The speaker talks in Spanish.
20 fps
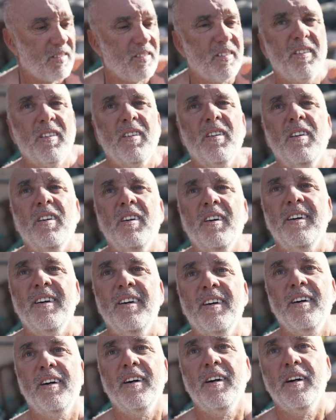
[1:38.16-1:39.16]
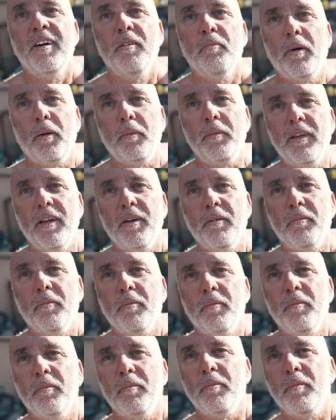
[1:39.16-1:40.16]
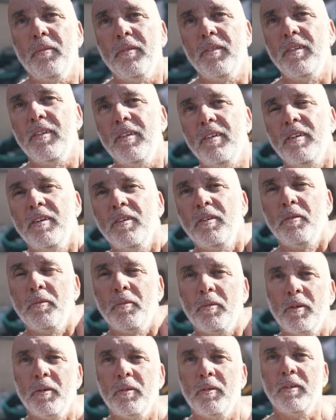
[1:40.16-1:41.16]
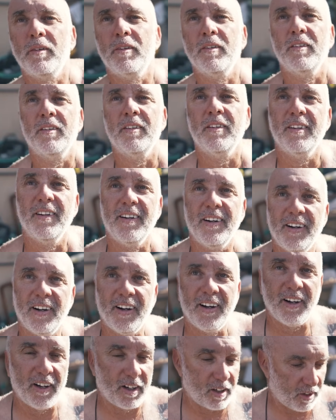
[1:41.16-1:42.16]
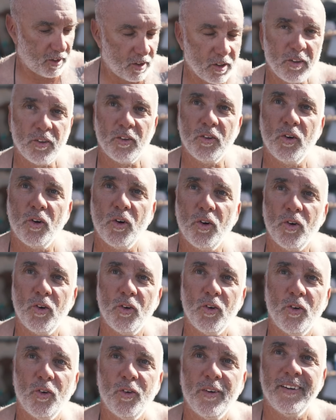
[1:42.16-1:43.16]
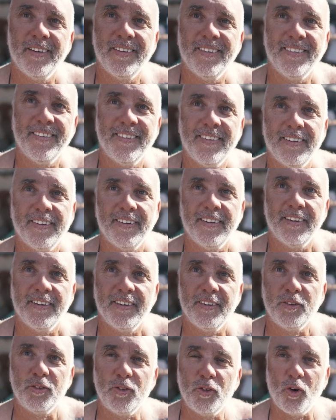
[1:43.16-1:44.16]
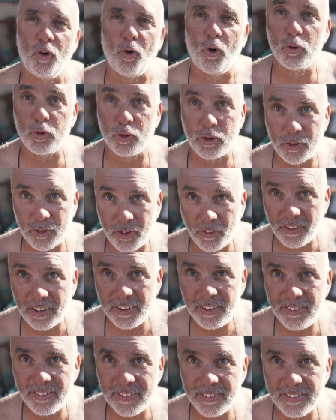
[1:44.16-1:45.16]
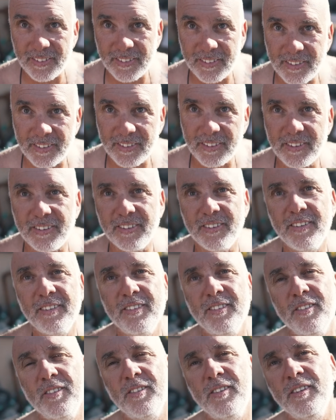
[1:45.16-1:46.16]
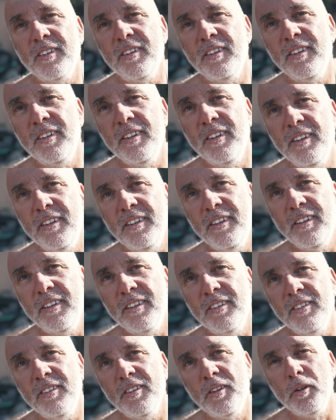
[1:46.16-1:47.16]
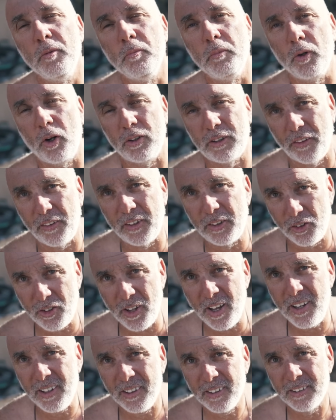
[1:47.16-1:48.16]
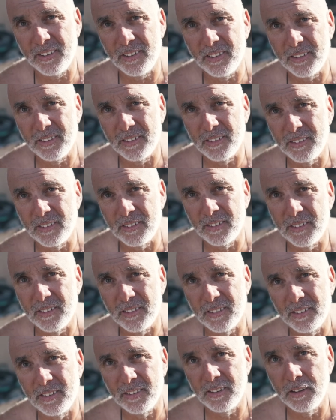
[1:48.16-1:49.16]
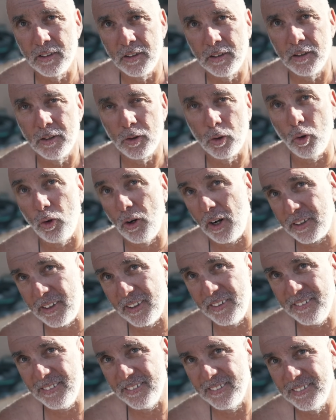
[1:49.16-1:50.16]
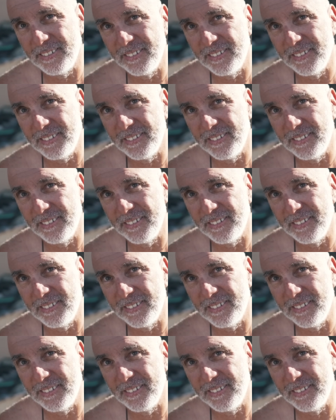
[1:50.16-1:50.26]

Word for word: que... O un cambio de coche, no para ti, no, no tiene que ver contigo. pues no lo voy a decir la cámara todavía, hasta que ocurra. No, ¿Otro trato ha salido? No, otro trato, pero con los coches que tengo. ¿Pero que te ha salido ya? Estoy ahí, ahí. Con alguien, ¿no?